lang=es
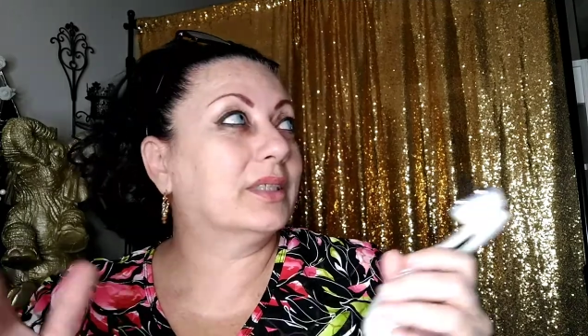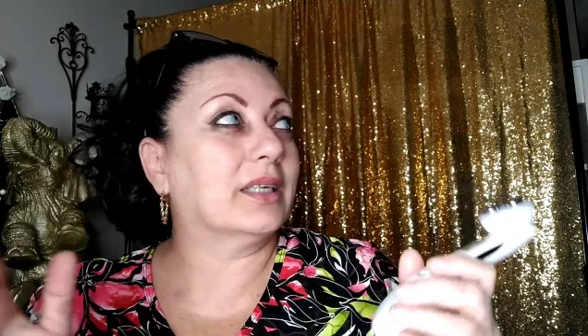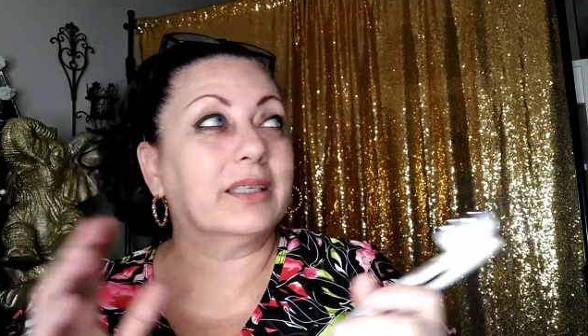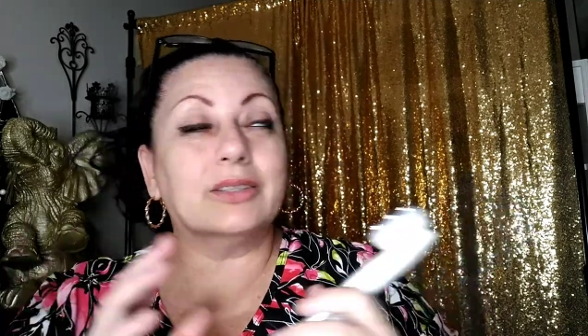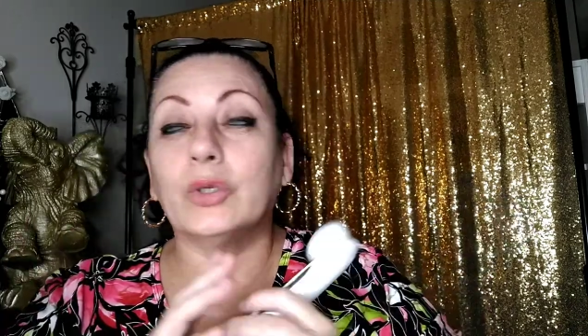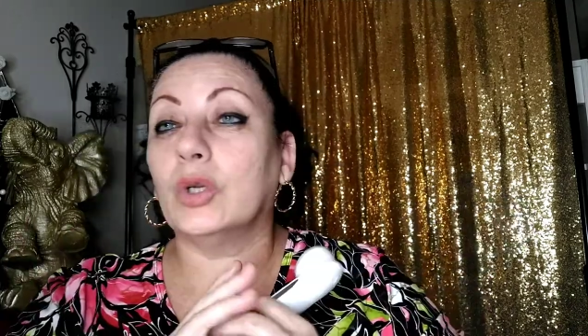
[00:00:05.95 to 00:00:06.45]

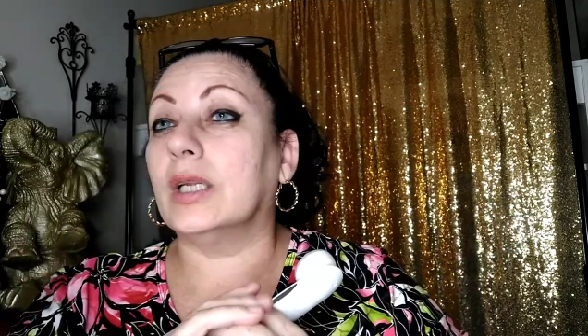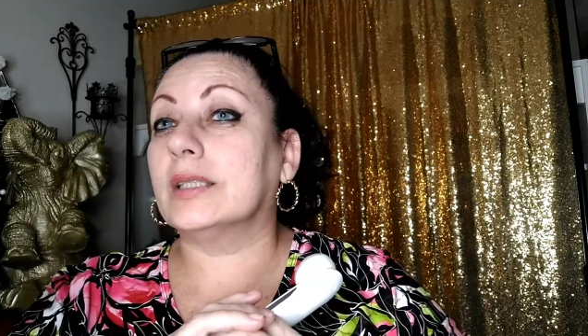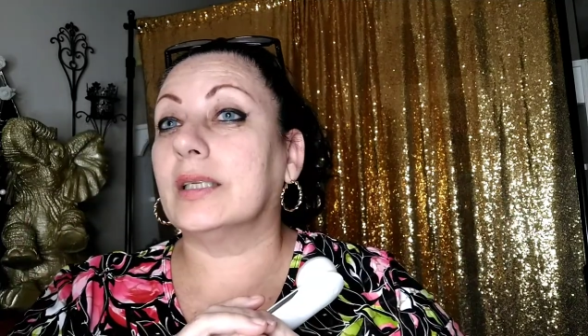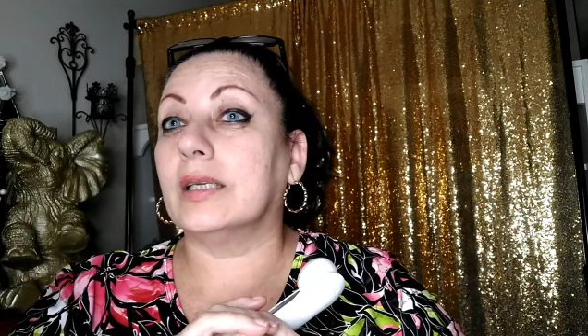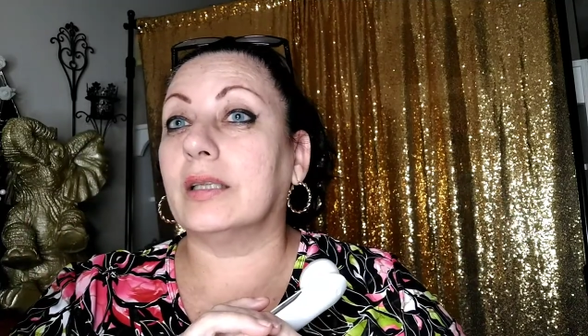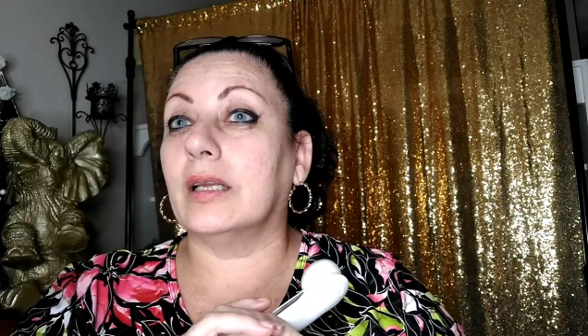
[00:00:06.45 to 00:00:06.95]
Pues aquí son
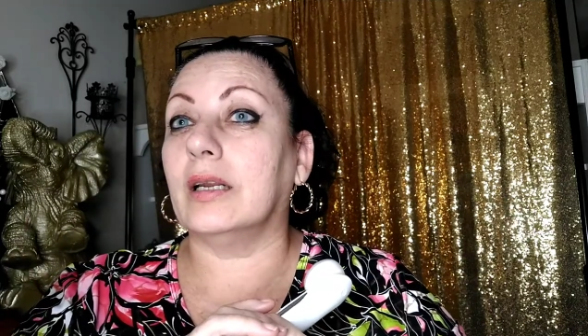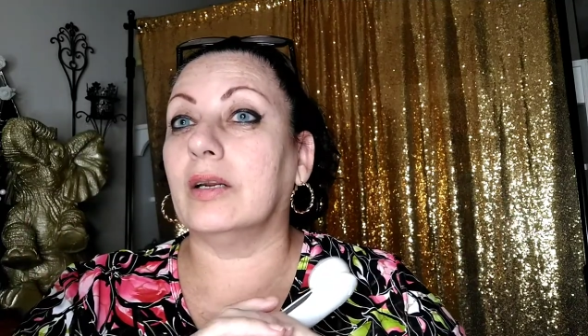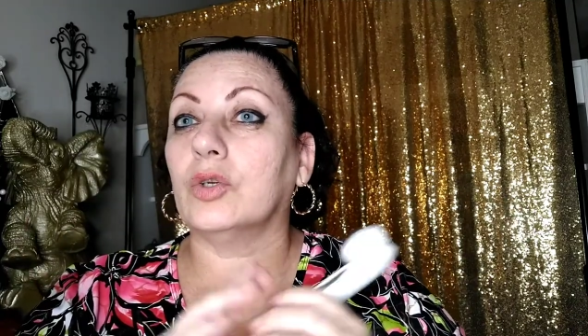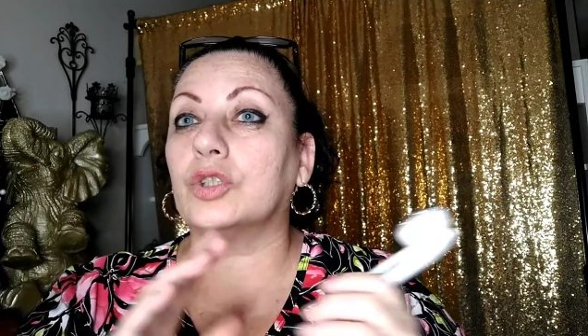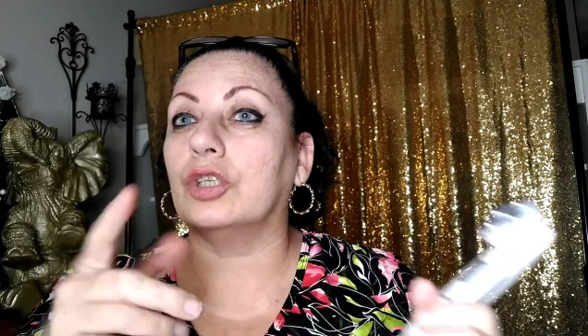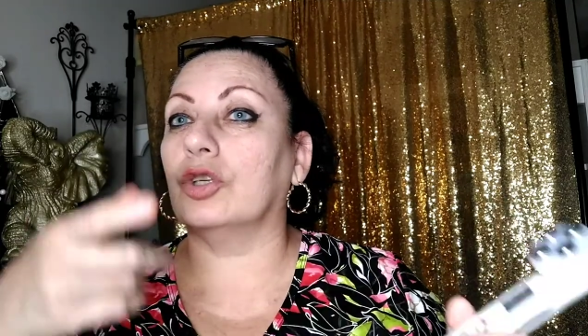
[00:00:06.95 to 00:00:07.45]
las 7 de
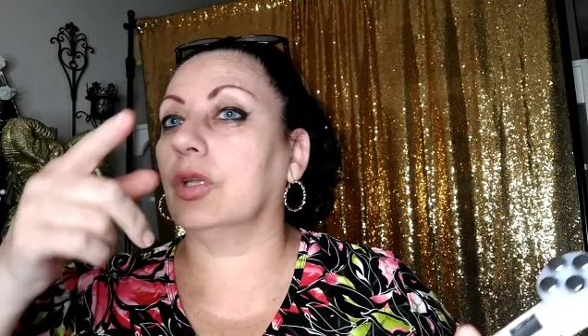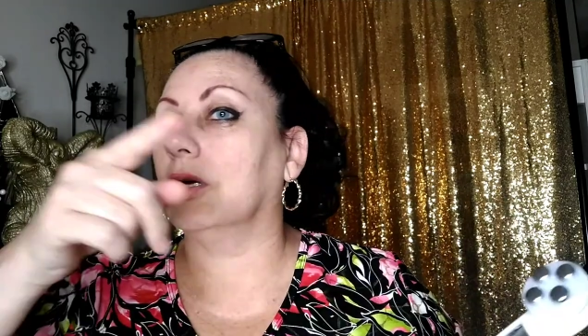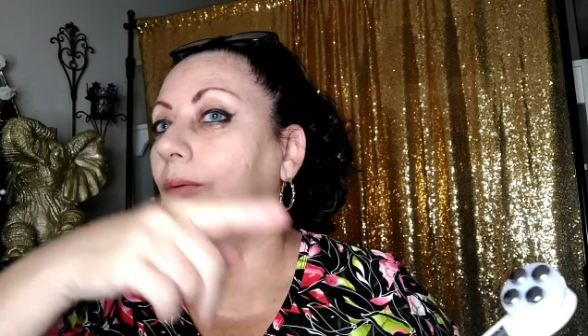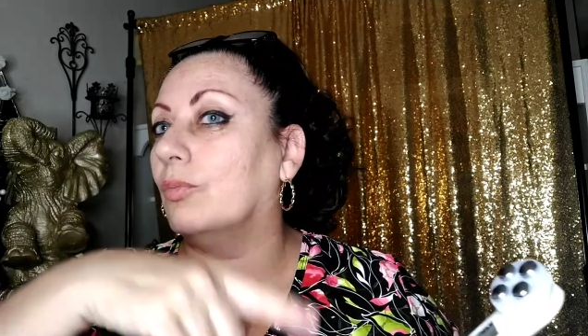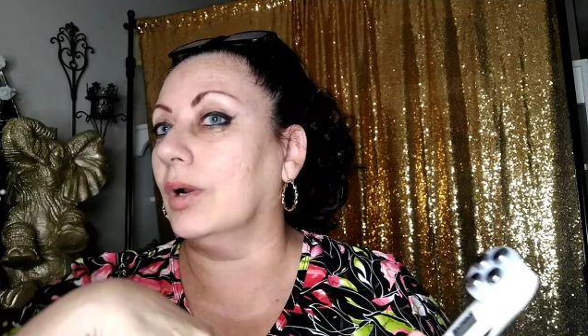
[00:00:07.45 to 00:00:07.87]
la noche. Yo dije,